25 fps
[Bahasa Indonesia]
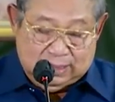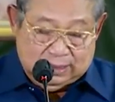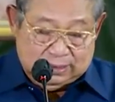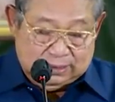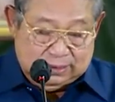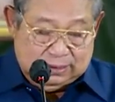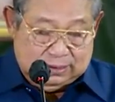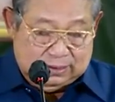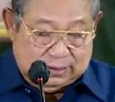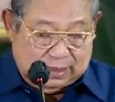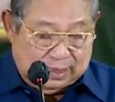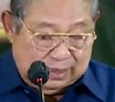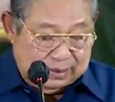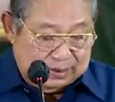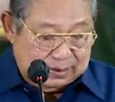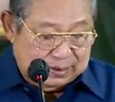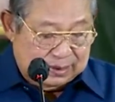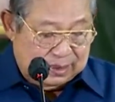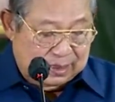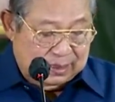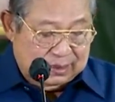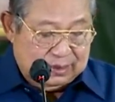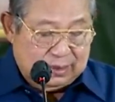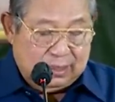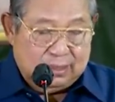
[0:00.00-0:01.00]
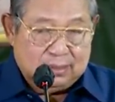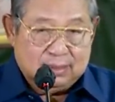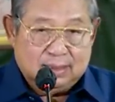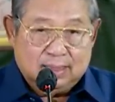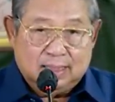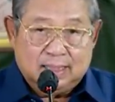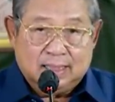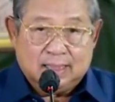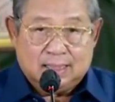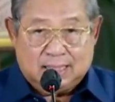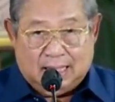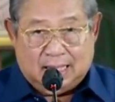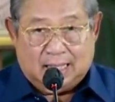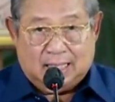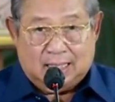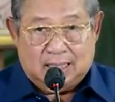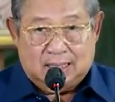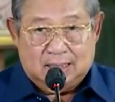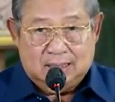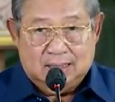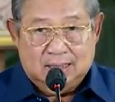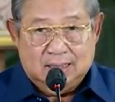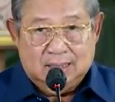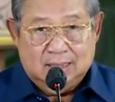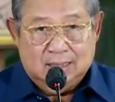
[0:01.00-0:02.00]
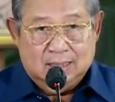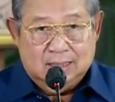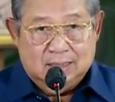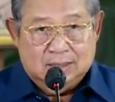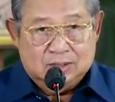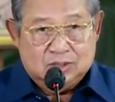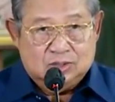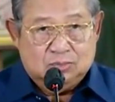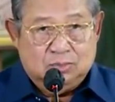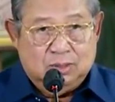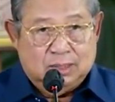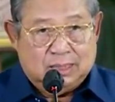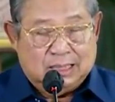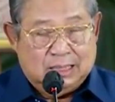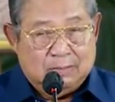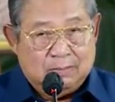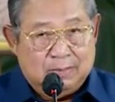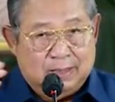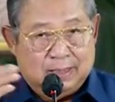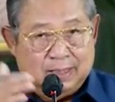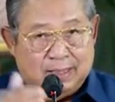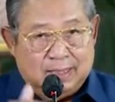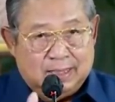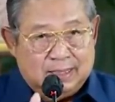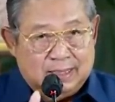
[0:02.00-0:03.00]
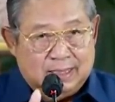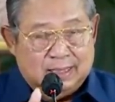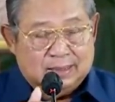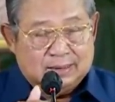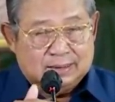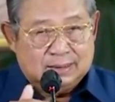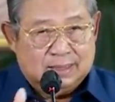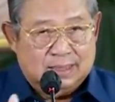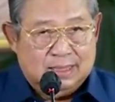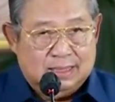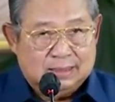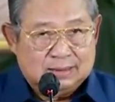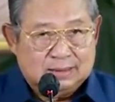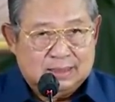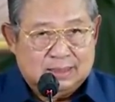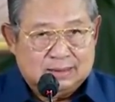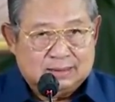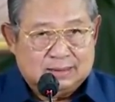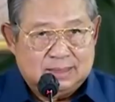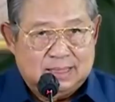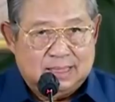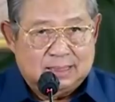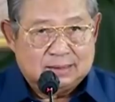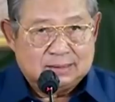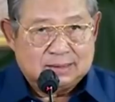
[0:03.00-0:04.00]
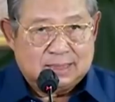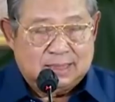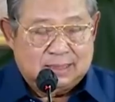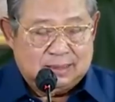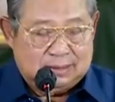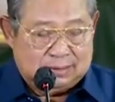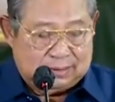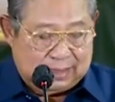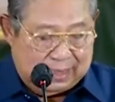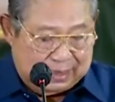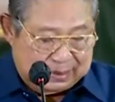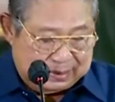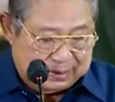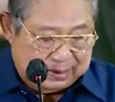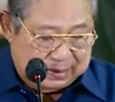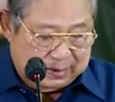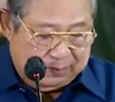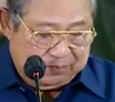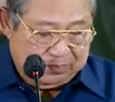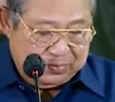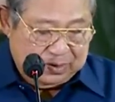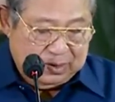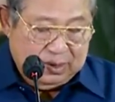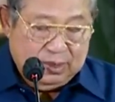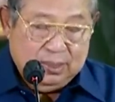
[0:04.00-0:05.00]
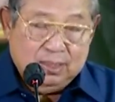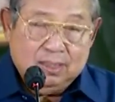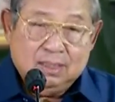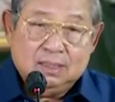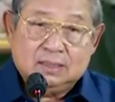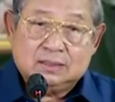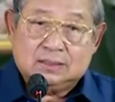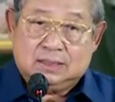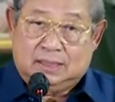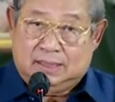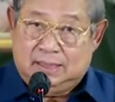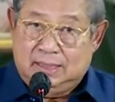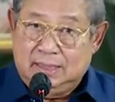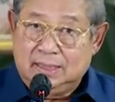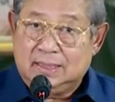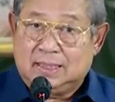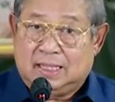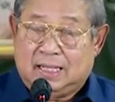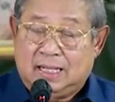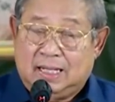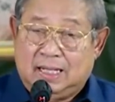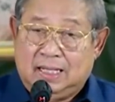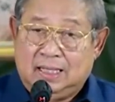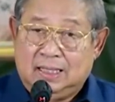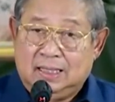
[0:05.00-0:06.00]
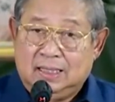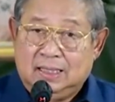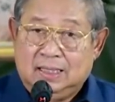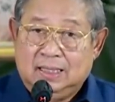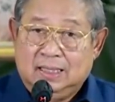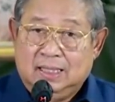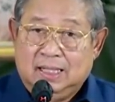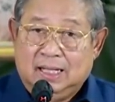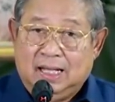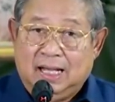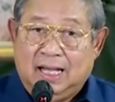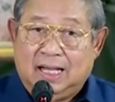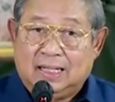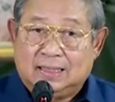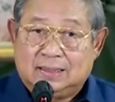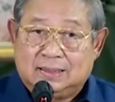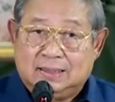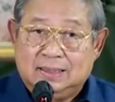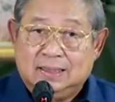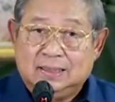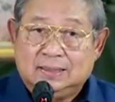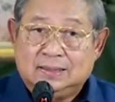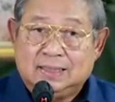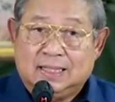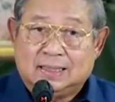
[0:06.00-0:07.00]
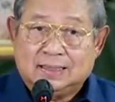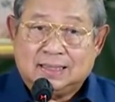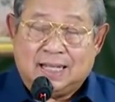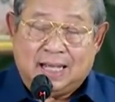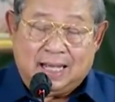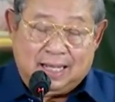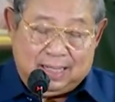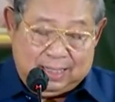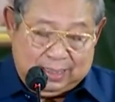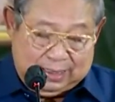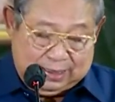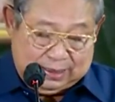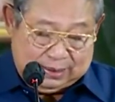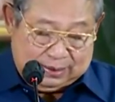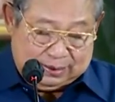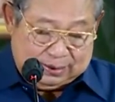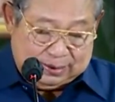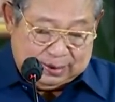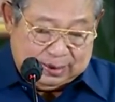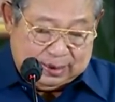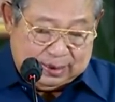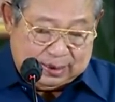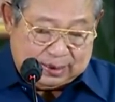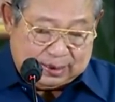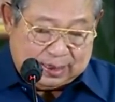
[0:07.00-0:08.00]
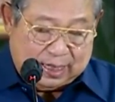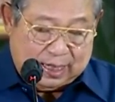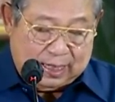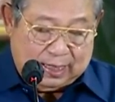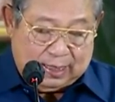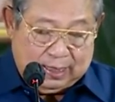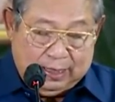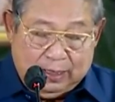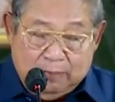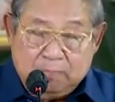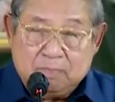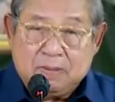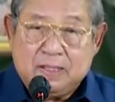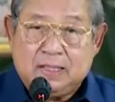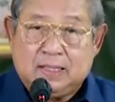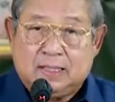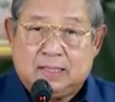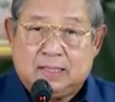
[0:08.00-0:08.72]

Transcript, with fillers: tidak sah dan ilegal sebagaimana yang telah saya jelaskan tadi. Sehingga AD dan ART KLB